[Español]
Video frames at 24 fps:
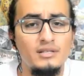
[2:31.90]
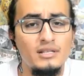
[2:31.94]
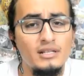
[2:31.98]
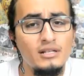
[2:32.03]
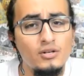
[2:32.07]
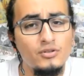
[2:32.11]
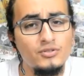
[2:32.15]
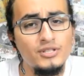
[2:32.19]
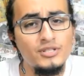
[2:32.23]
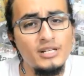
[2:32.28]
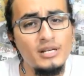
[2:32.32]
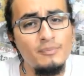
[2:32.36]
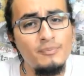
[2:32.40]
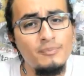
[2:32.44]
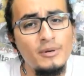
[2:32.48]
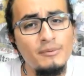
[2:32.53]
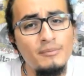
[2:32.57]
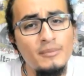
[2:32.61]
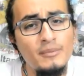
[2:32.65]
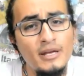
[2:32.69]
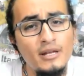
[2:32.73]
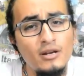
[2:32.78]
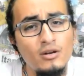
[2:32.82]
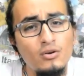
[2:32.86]
Cinco llegan
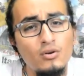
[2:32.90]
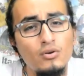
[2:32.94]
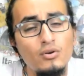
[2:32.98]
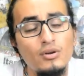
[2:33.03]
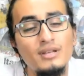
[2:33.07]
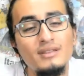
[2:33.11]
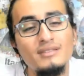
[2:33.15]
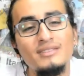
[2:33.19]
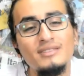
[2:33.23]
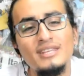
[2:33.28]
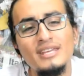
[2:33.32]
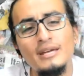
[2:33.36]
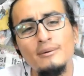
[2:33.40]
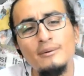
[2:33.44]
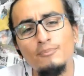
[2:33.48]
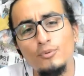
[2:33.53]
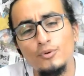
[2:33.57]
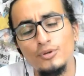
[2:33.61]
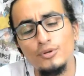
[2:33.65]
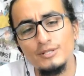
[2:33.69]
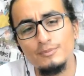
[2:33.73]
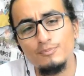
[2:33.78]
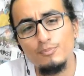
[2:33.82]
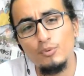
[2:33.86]
primero y
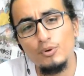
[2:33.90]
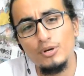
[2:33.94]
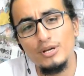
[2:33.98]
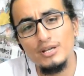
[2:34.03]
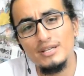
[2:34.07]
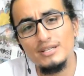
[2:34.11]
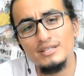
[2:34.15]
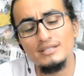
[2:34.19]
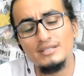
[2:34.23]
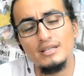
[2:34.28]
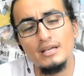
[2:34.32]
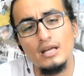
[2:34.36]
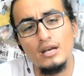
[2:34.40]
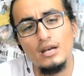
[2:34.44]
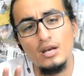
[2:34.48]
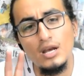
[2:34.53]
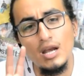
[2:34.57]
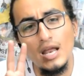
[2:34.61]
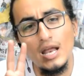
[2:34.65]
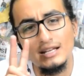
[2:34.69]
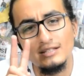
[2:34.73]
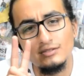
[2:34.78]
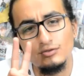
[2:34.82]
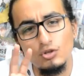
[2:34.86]
tiempo después
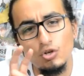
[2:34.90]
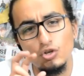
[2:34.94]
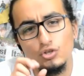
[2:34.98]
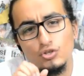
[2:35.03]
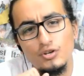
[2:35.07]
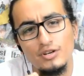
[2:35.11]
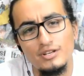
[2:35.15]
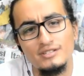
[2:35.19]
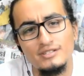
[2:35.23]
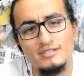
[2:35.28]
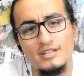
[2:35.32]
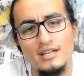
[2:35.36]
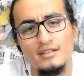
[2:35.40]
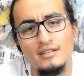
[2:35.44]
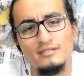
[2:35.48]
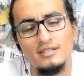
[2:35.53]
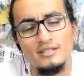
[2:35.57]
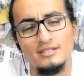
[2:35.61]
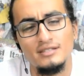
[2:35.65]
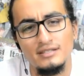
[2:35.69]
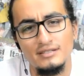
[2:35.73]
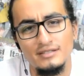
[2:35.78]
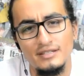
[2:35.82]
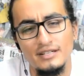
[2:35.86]
las dos
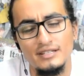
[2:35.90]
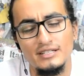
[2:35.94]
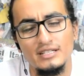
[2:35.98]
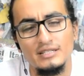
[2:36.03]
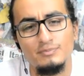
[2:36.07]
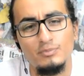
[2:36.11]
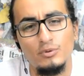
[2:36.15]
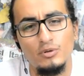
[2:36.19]
restantes estrellas